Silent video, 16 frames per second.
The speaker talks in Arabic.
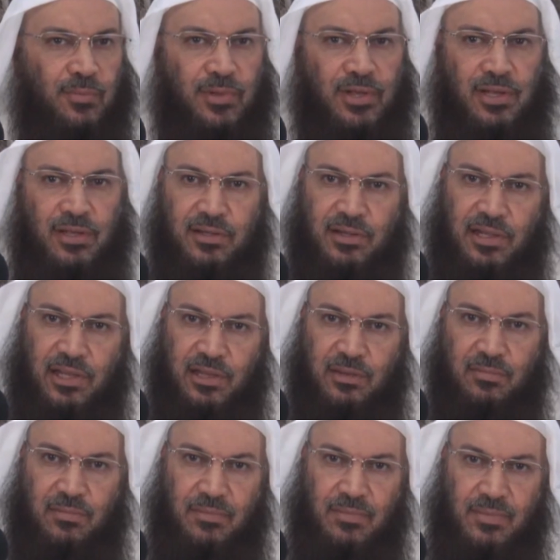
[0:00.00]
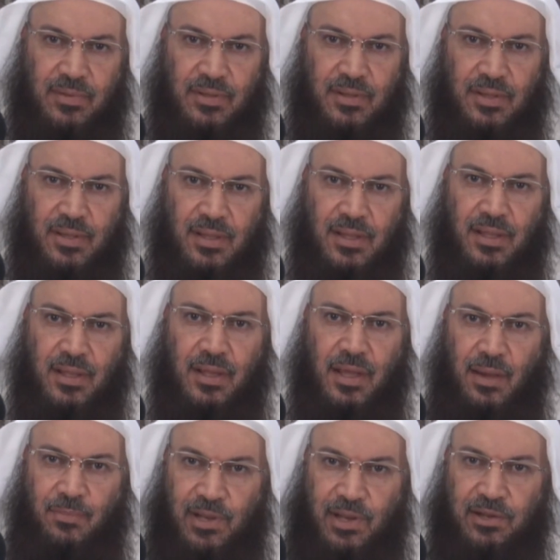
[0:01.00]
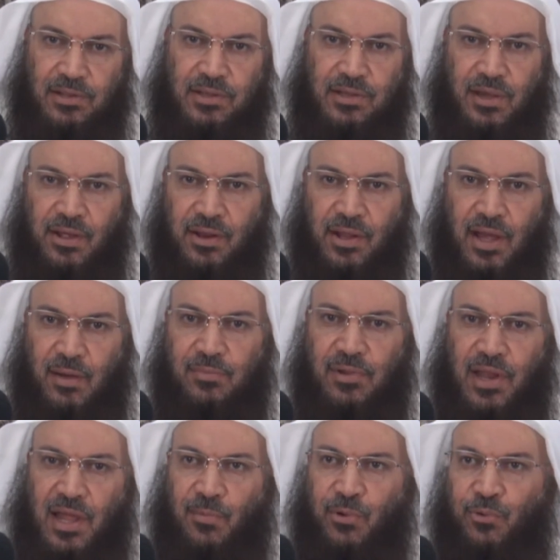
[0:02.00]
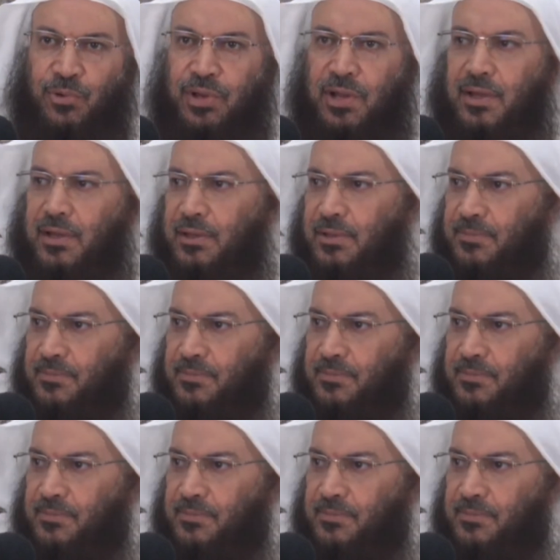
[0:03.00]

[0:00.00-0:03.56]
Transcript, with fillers: من العلم قبل الإنكار قبل الأمر والنهي